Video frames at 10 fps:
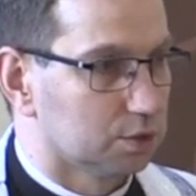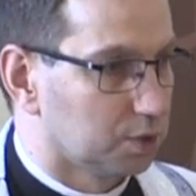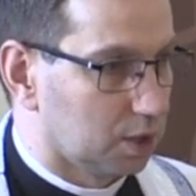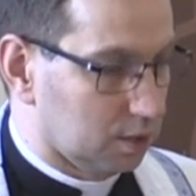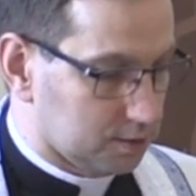
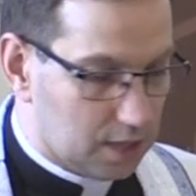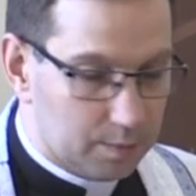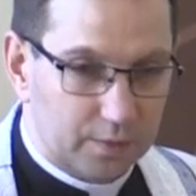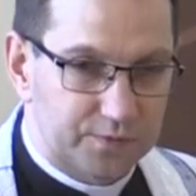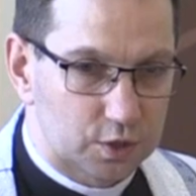które
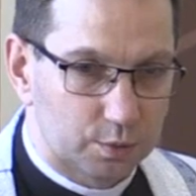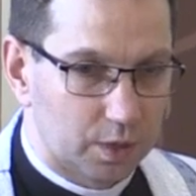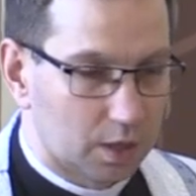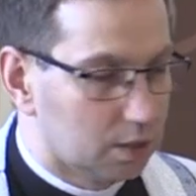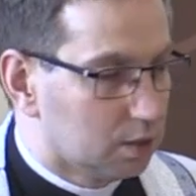same w
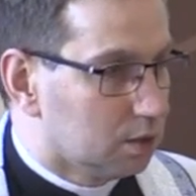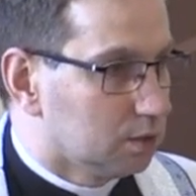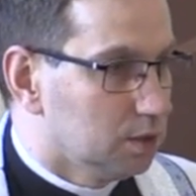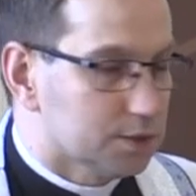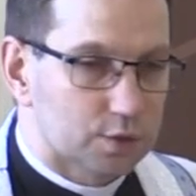sobie
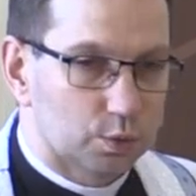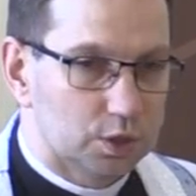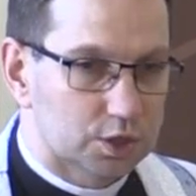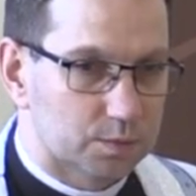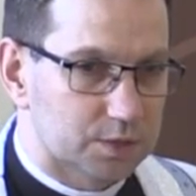nie są
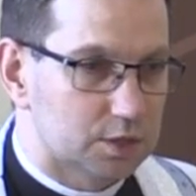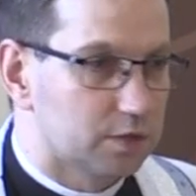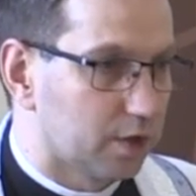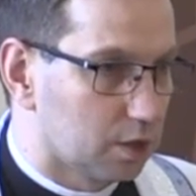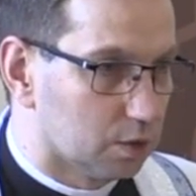niczym
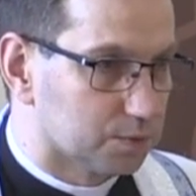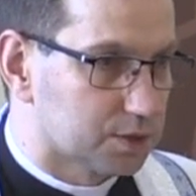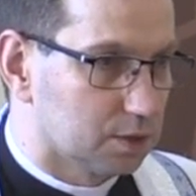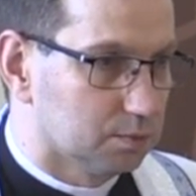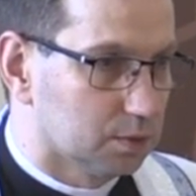
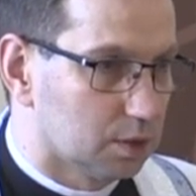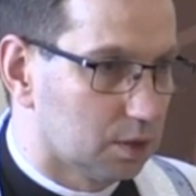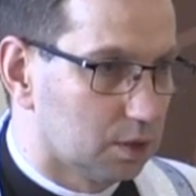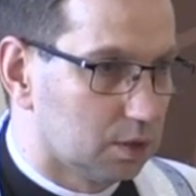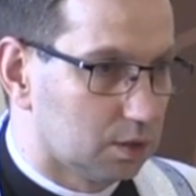zadziwiającym,
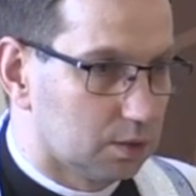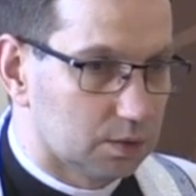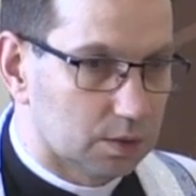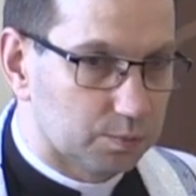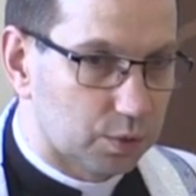
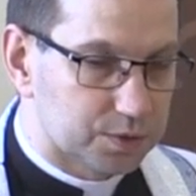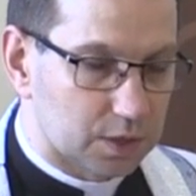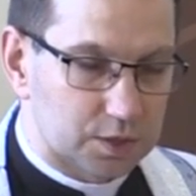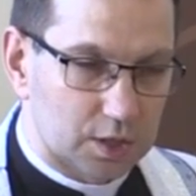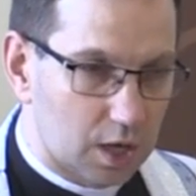
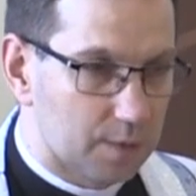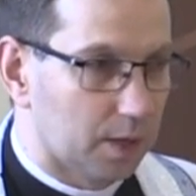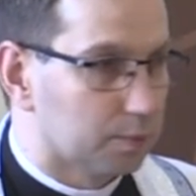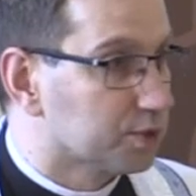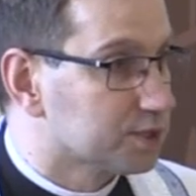postać
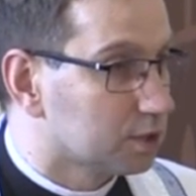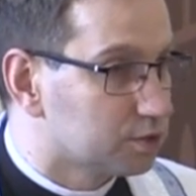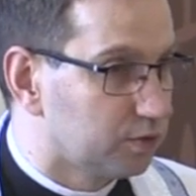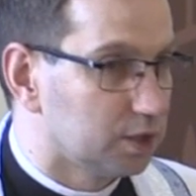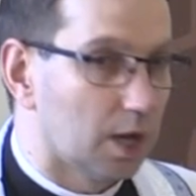chleba i
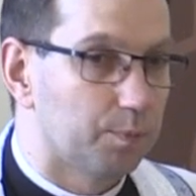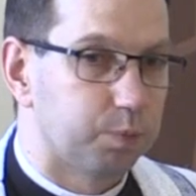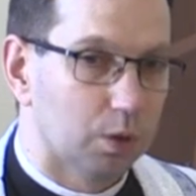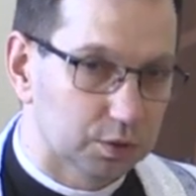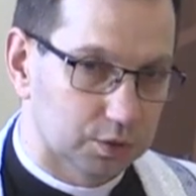postać wina,
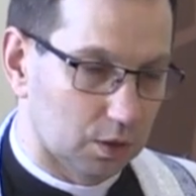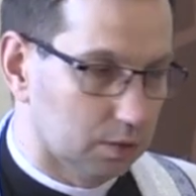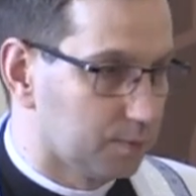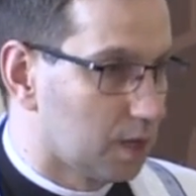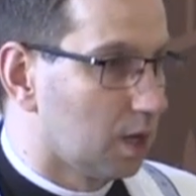po
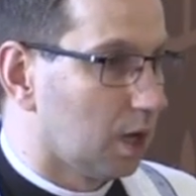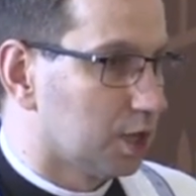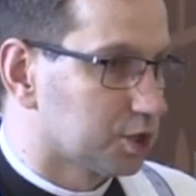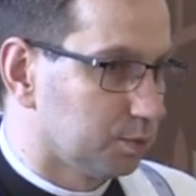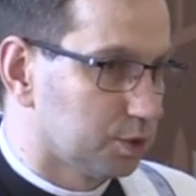to,
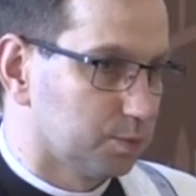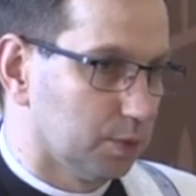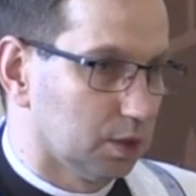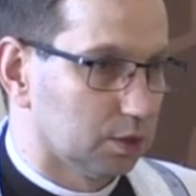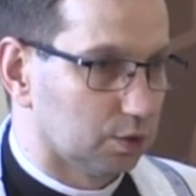
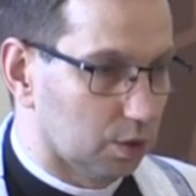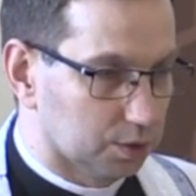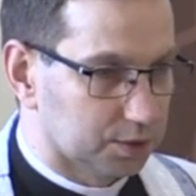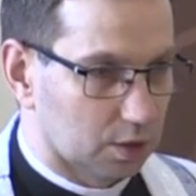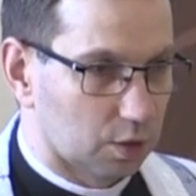ażebyśmy
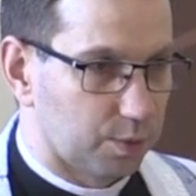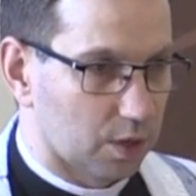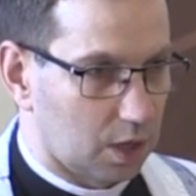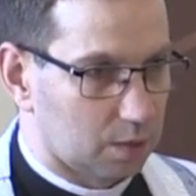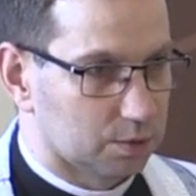do tego
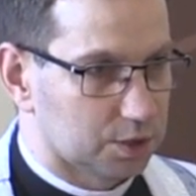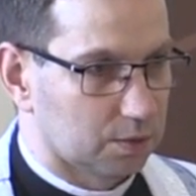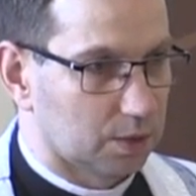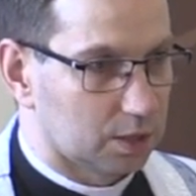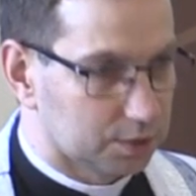pokarmu
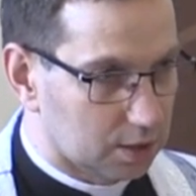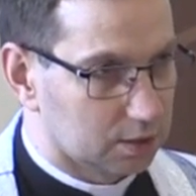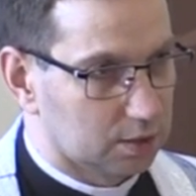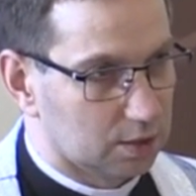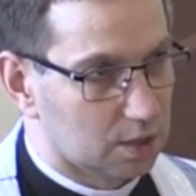się
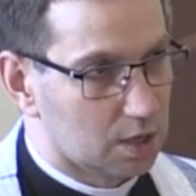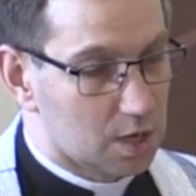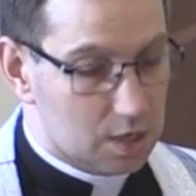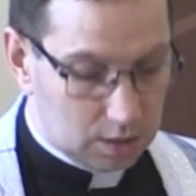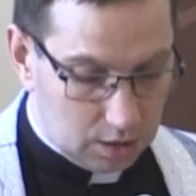garnęli.
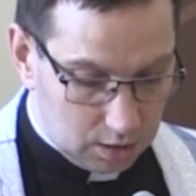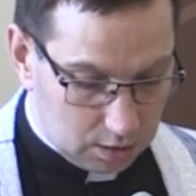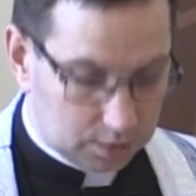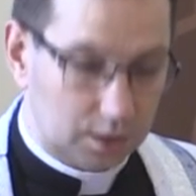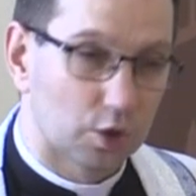
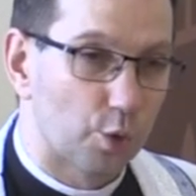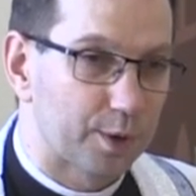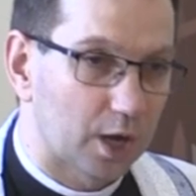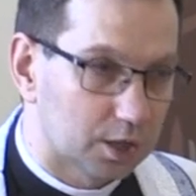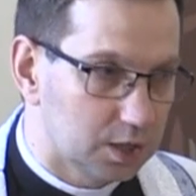I Jego
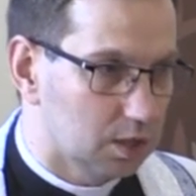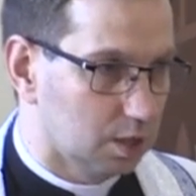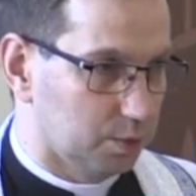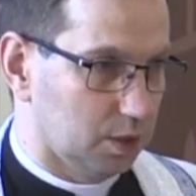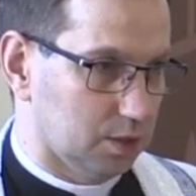
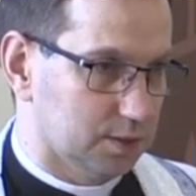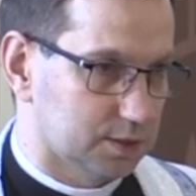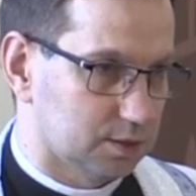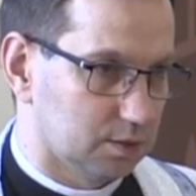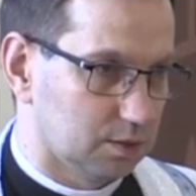pragnieniem
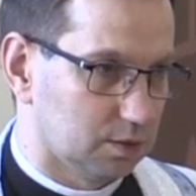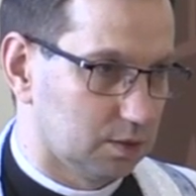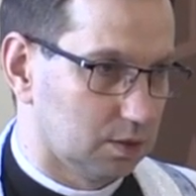jest,